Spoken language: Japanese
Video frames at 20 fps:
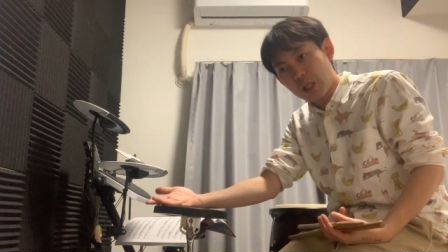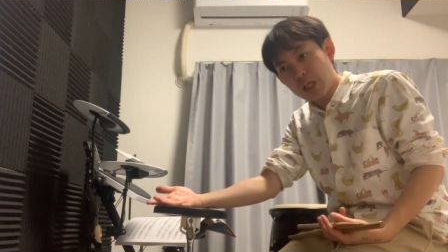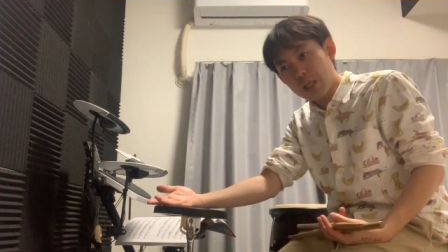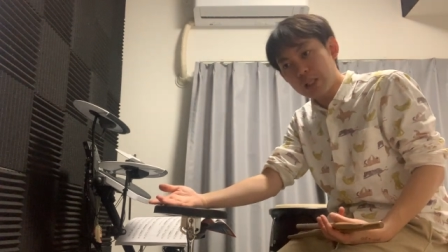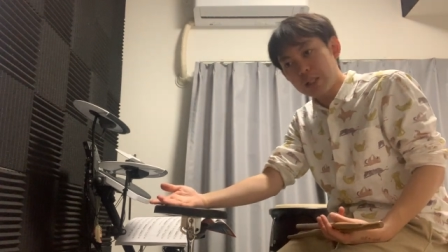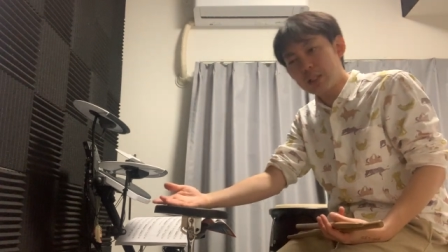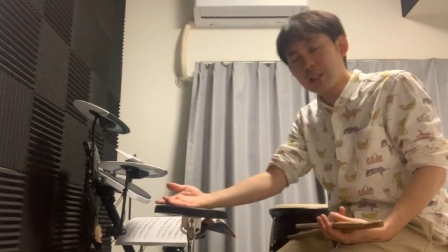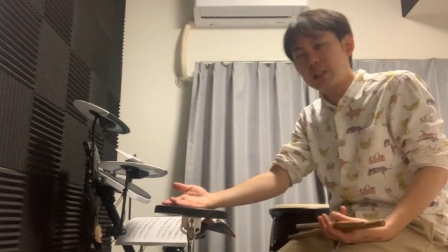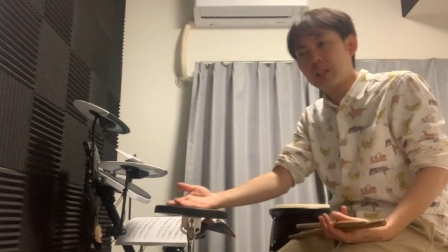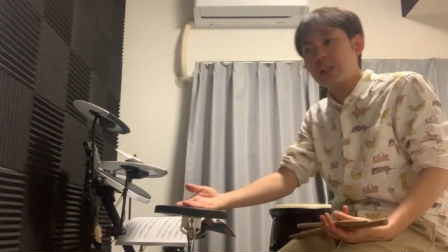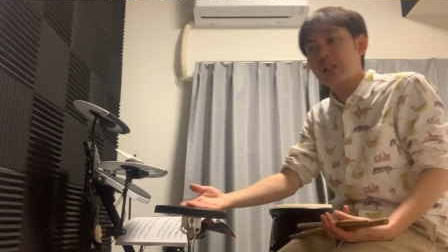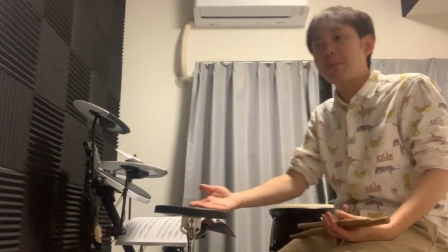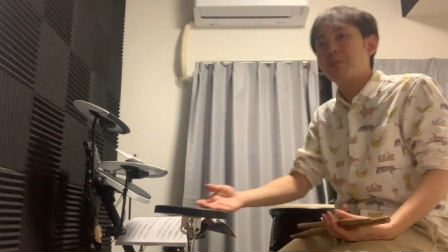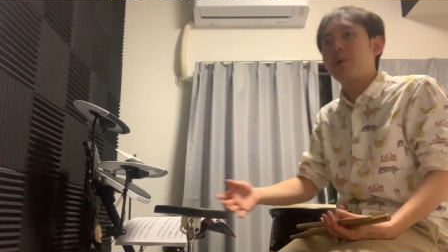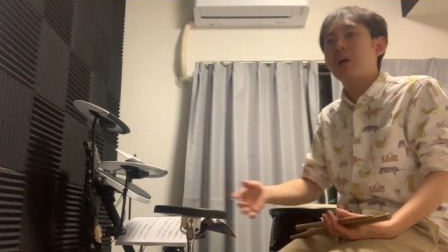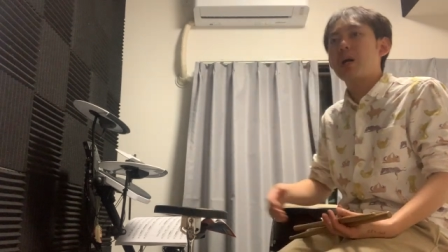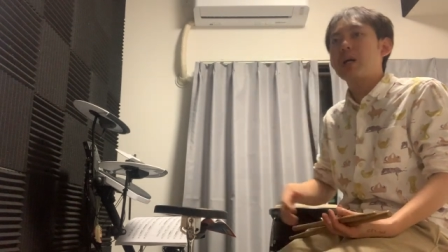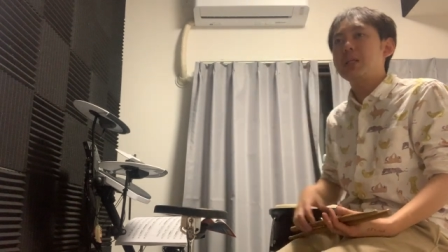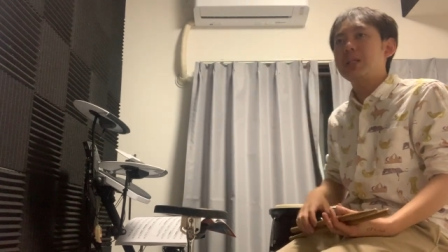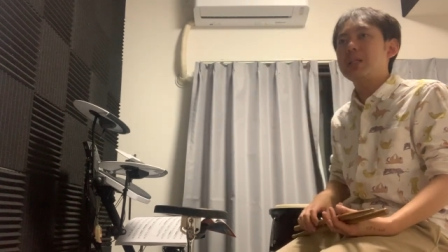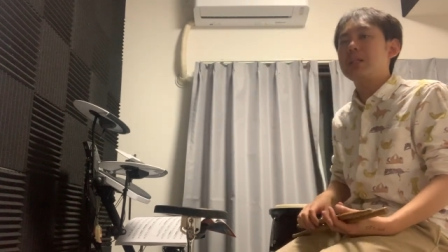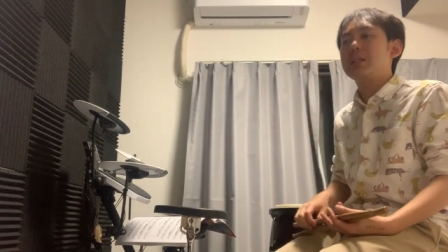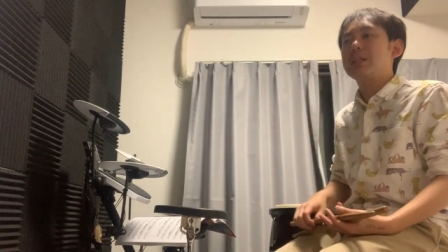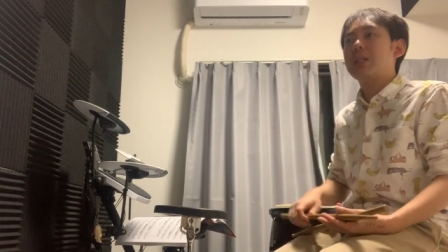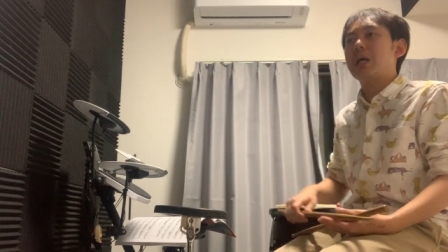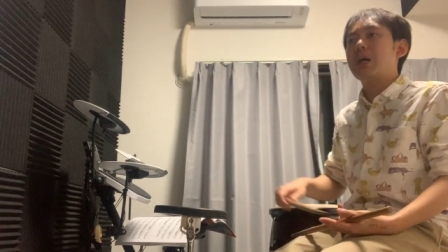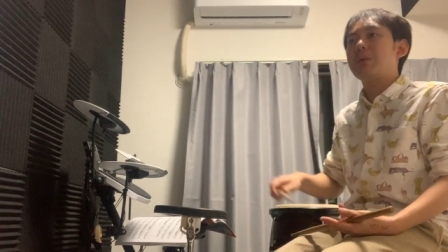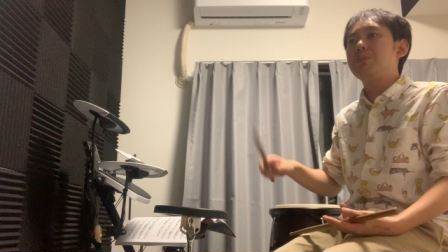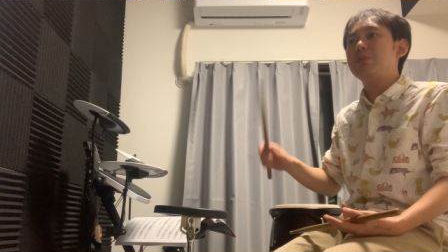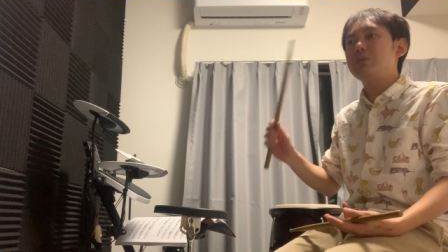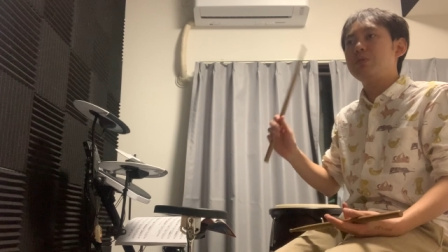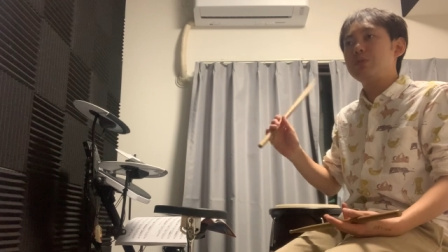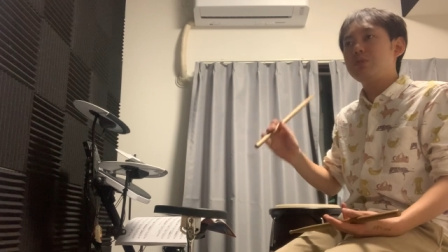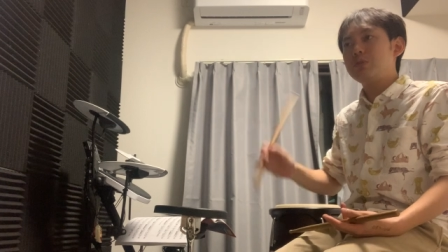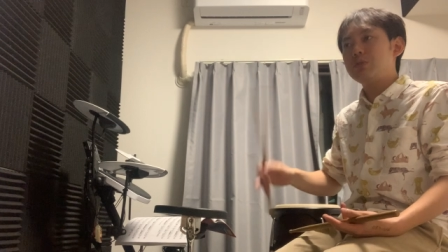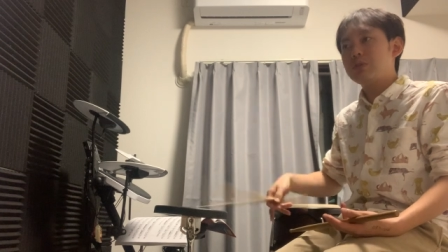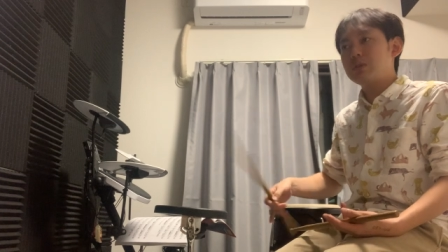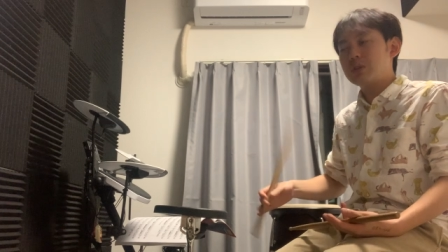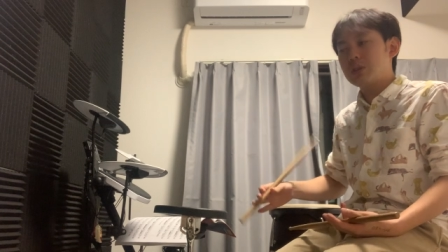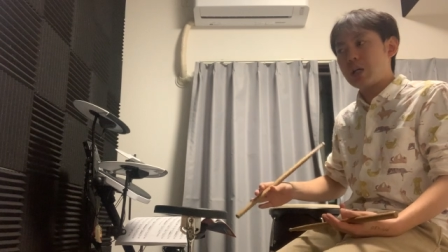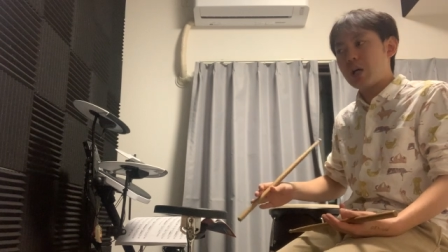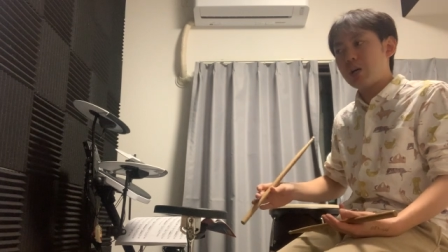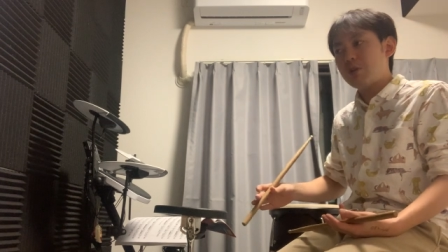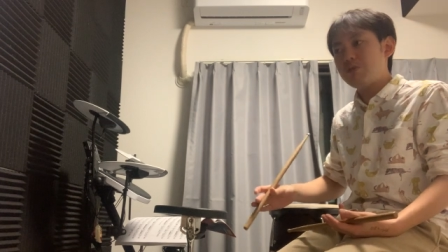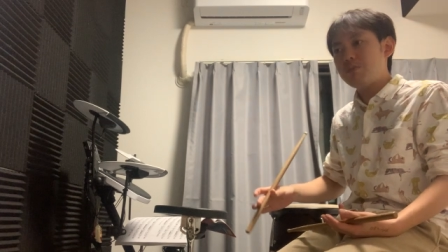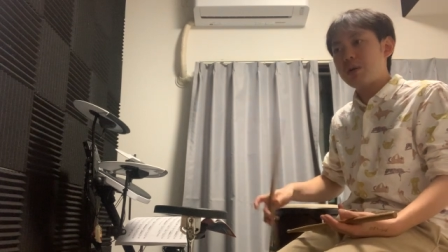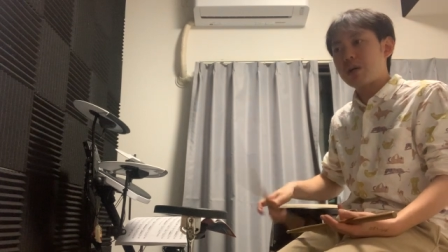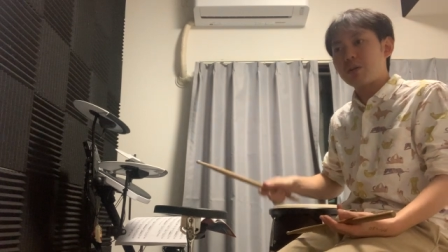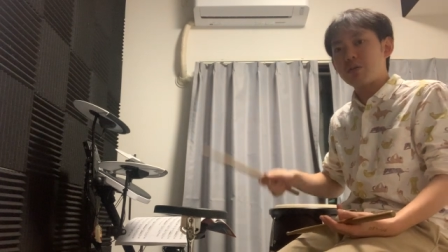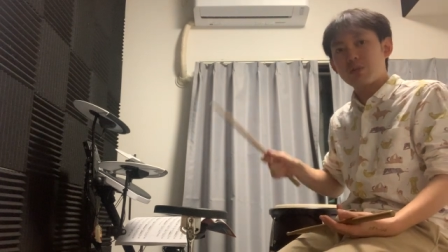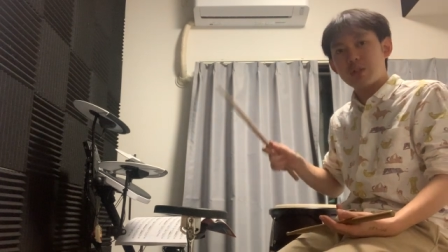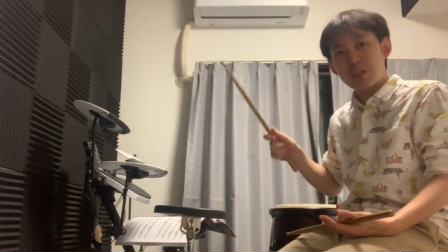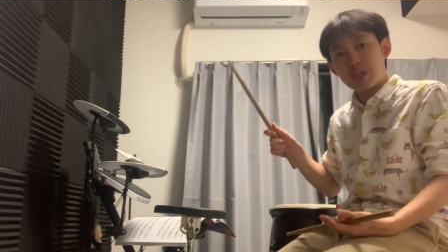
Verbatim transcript: 題でもあり、ダブルがうまく